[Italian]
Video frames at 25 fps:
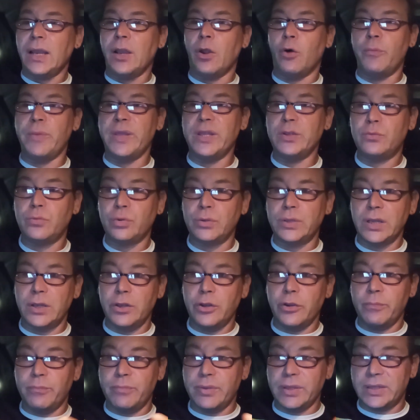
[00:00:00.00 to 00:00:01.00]
L'aumento
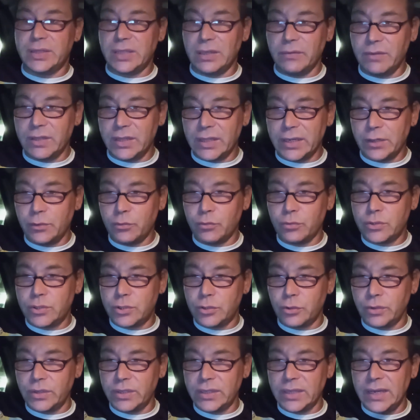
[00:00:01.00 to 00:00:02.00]
degli obiettivi di
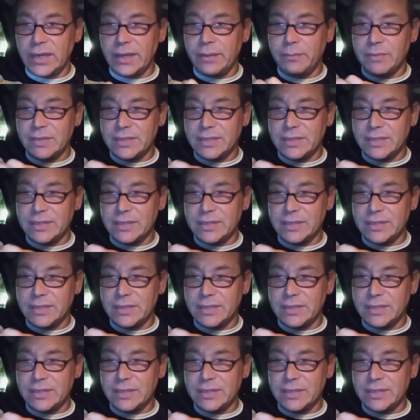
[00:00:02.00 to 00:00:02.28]
riduzione delle